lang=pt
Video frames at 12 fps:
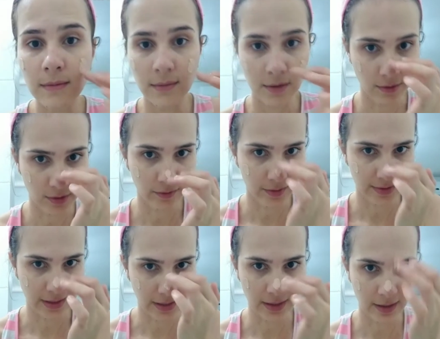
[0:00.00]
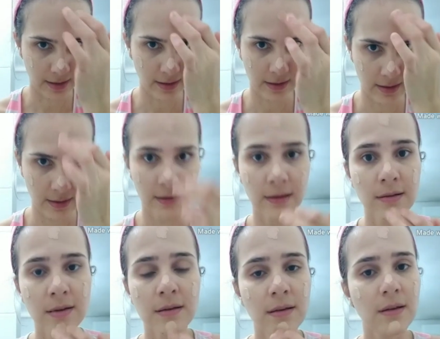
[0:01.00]
Quando eu vou sair,
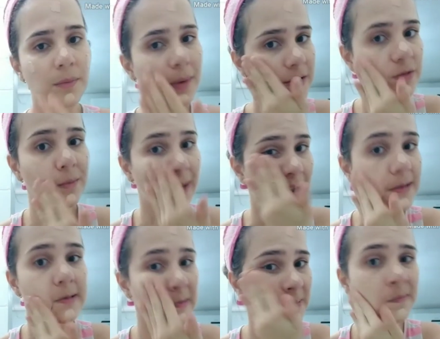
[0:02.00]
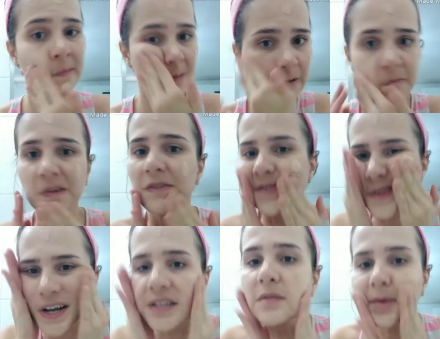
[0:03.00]
eu passo mais. Depois fico em
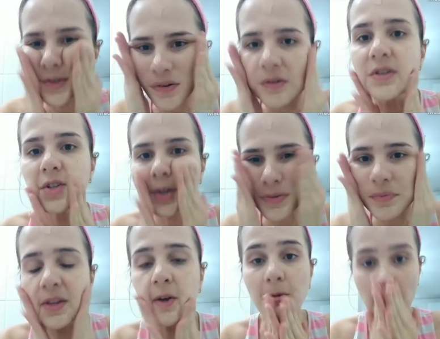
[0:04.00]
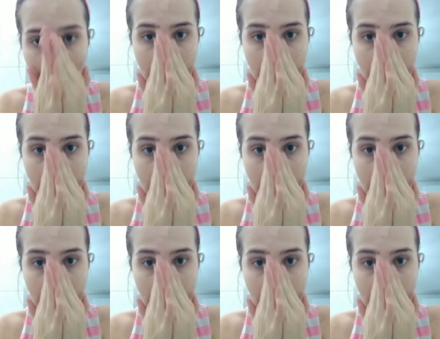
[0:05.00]
casa, eu passo um constituidor menor.